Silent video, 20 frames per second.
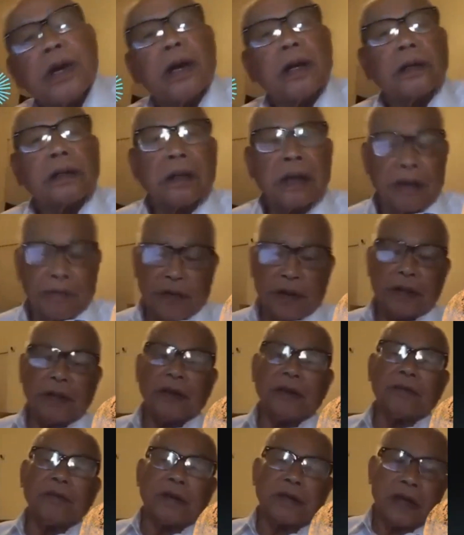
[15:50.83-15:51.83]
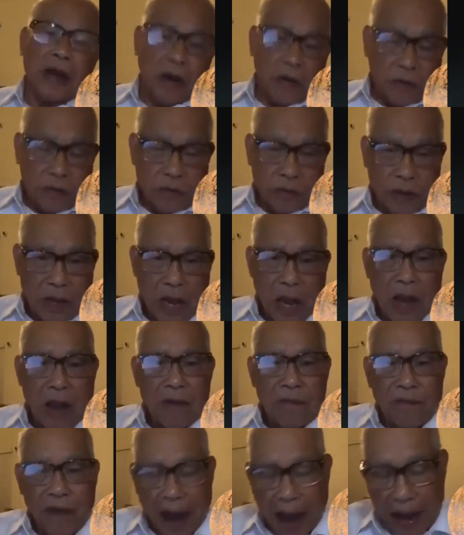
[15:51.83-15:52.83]
Nhơn, tức là Vĩ Tuyến mười sáu.
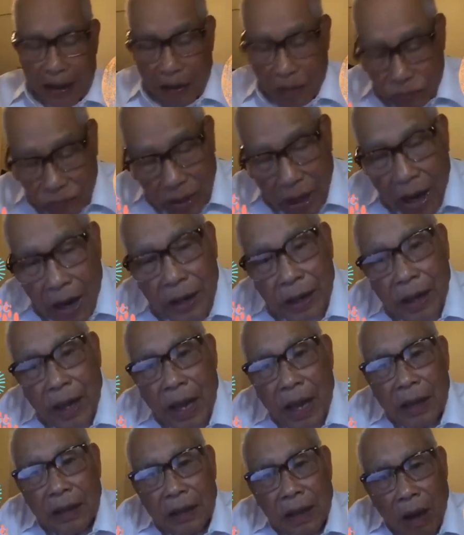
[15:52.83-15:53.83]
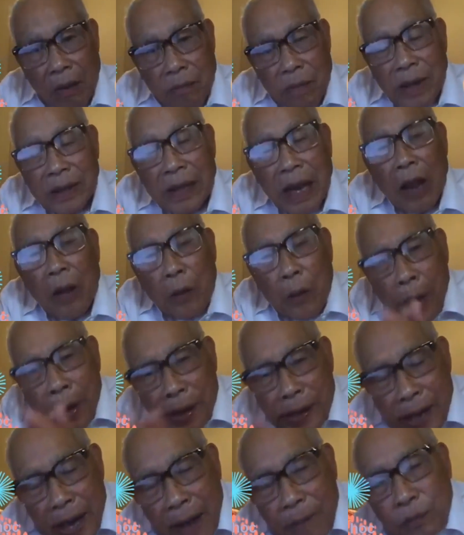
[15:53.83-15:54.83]
Và đồng thời đồng minh lại
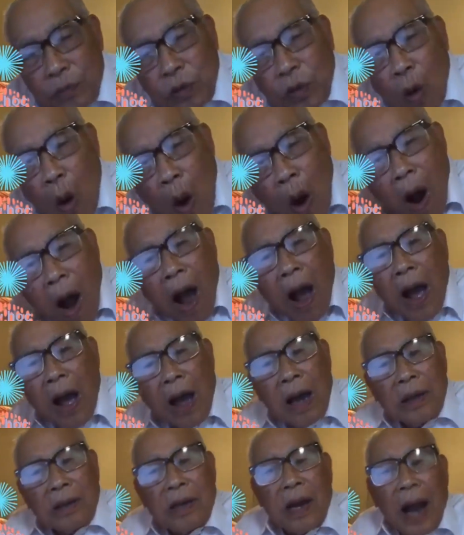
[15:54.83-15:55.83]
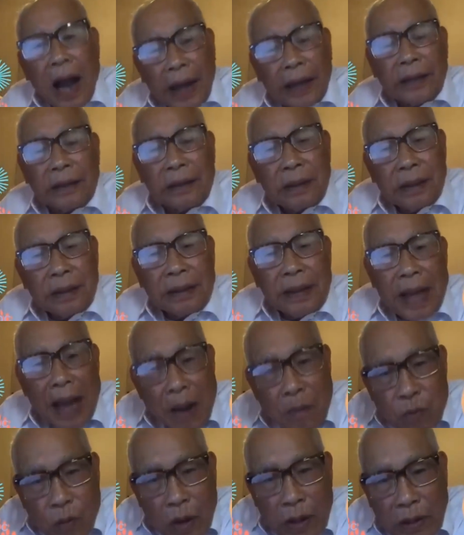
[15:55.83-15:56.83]
ủy nhiệm cho nước Anh
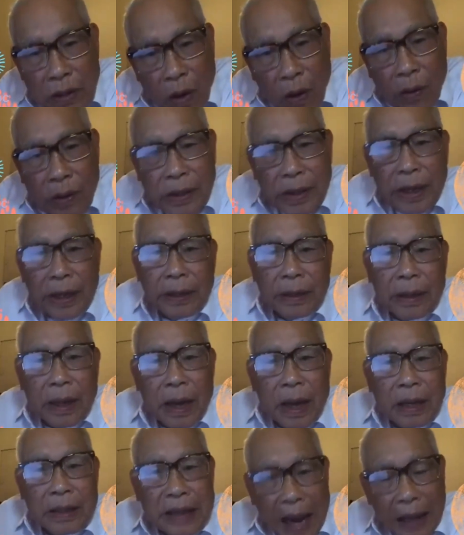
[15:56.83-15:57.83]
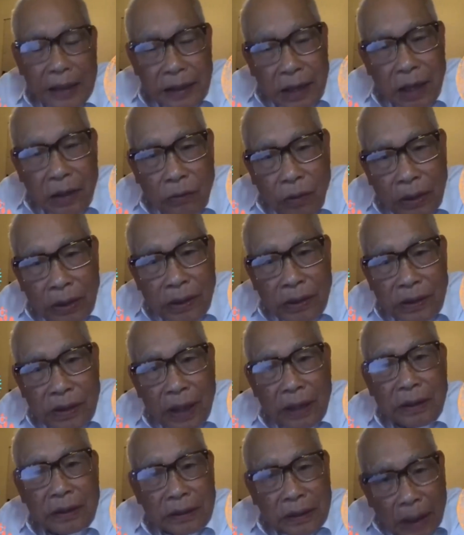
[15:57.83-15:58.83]
đem quân đội đến giải giới quân đội
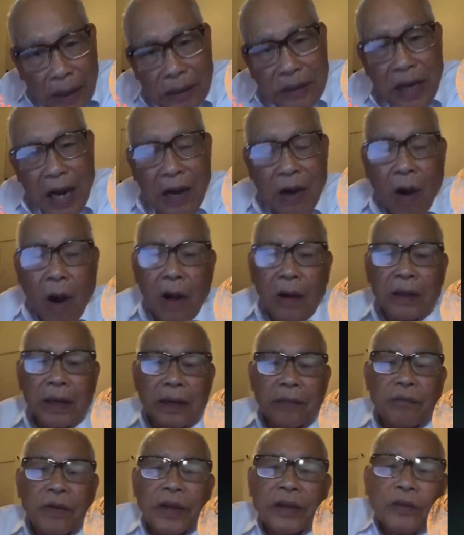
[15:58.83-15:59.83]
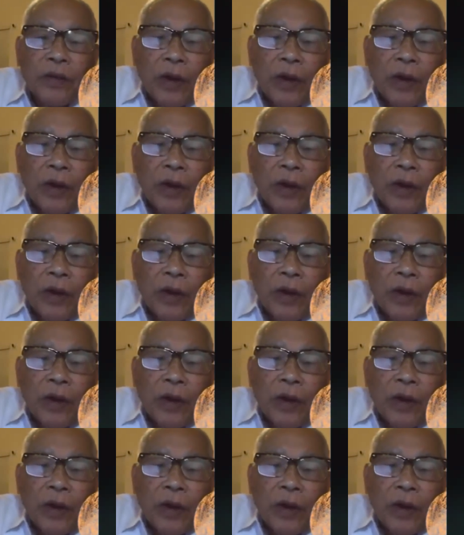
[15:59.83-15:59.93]
Nhật từ Sài Gòn đến Vĩ